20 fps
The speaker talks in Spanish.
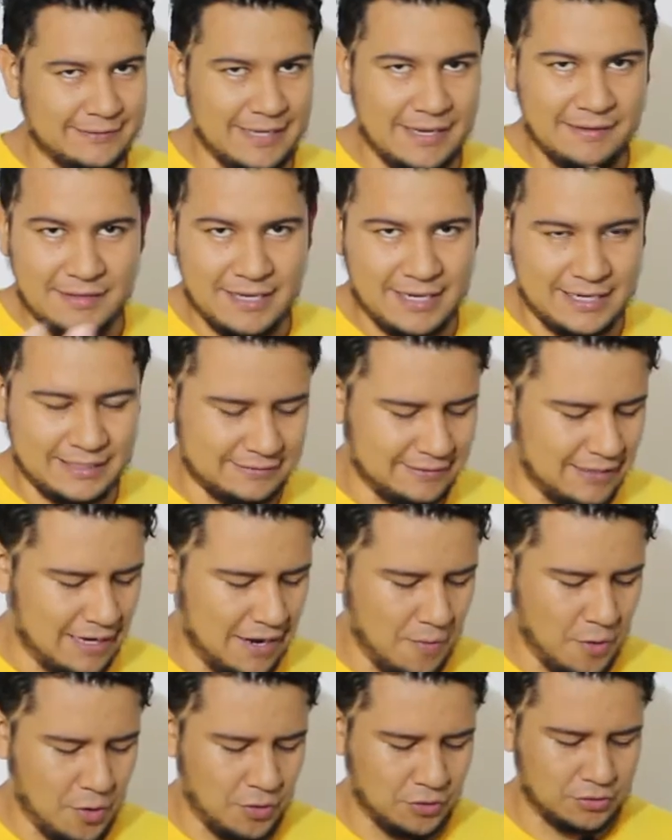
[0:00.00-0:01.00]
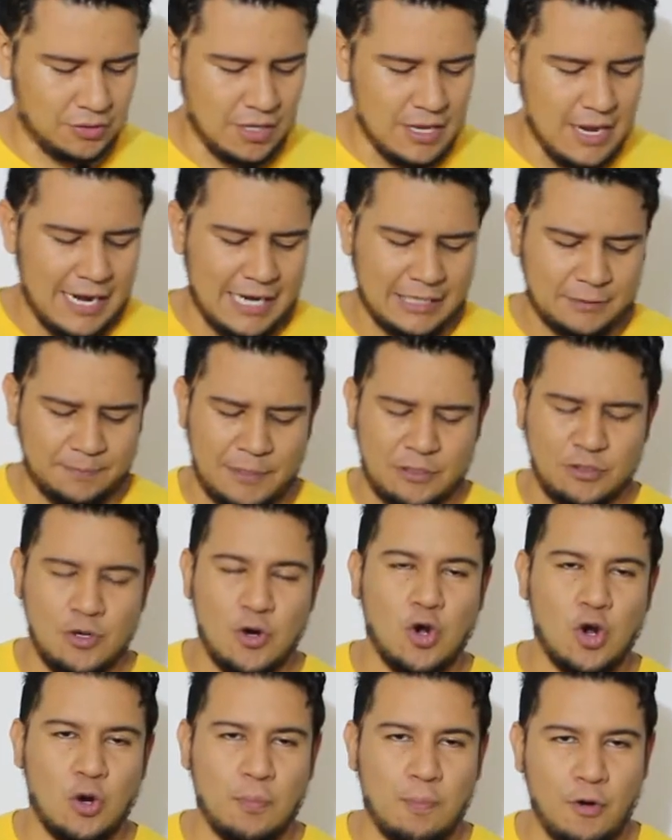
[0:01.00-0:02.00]
técnicas de la voz, la expresión
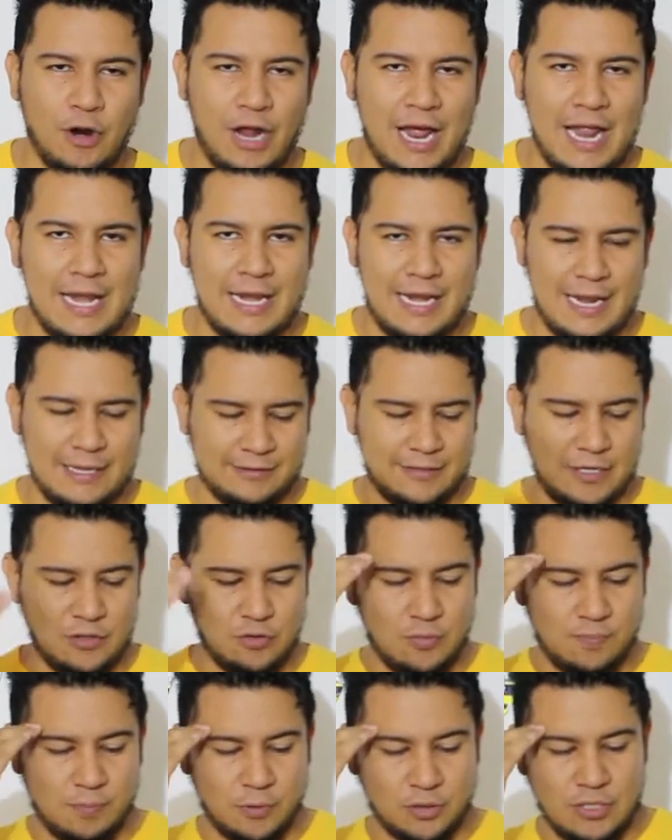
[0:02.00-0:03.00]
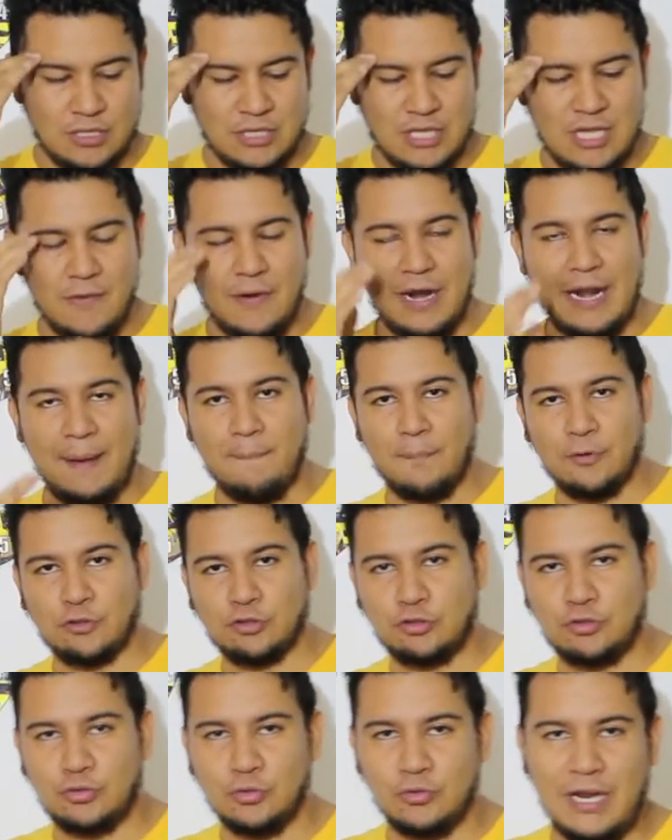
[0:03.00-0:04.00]
corporal, la actitud positiva, la
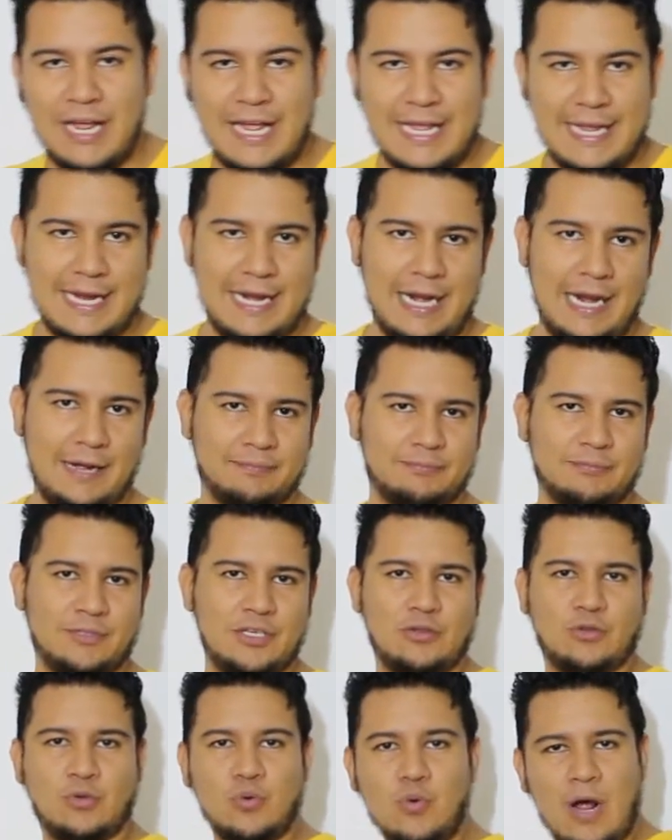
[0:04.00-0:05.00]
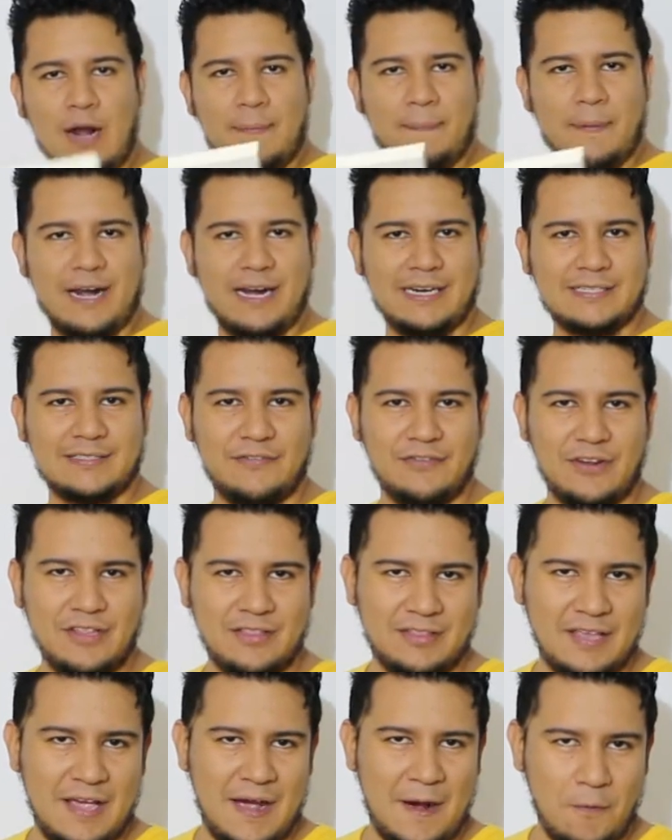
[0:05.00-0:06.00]
postura y la actitud al pararse
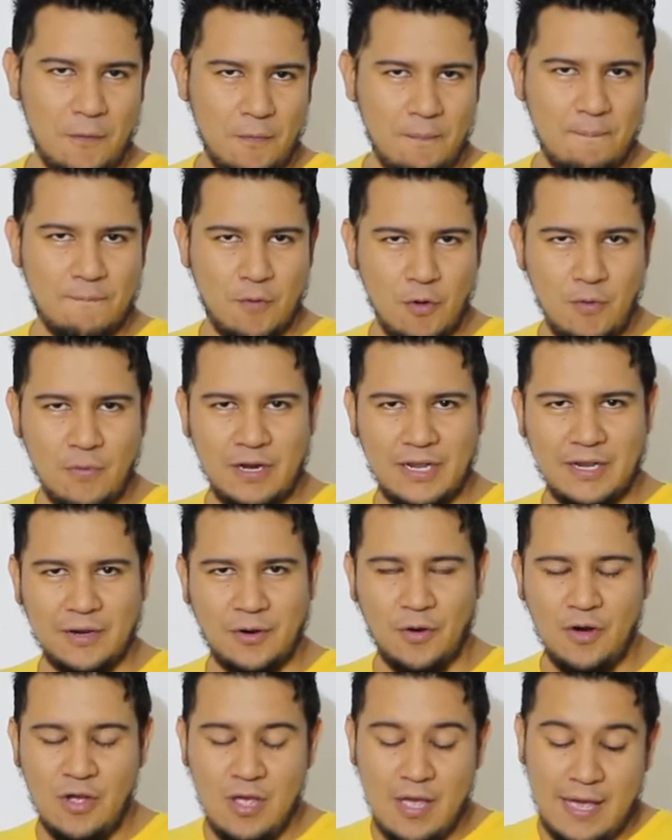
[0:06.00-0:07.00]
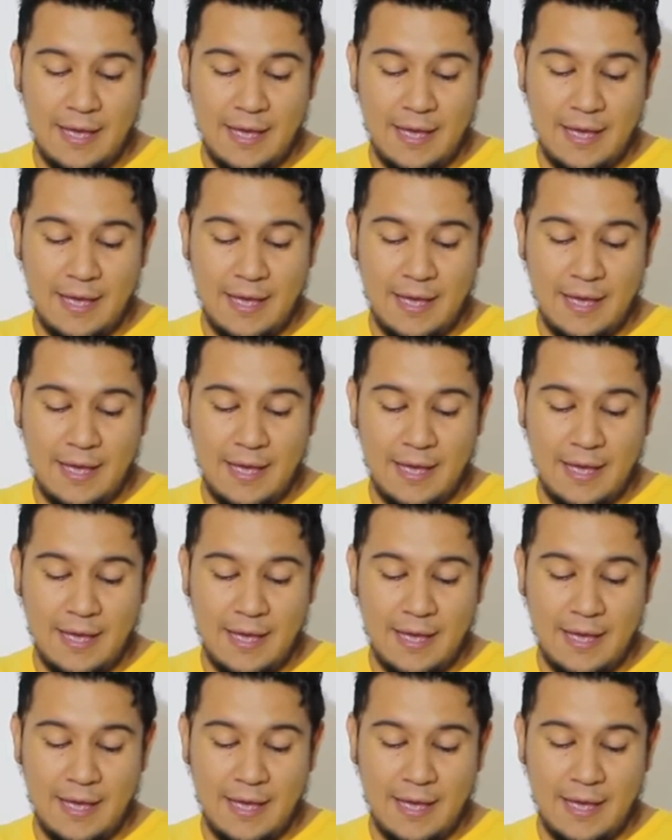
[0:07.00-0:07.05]
frente a un público.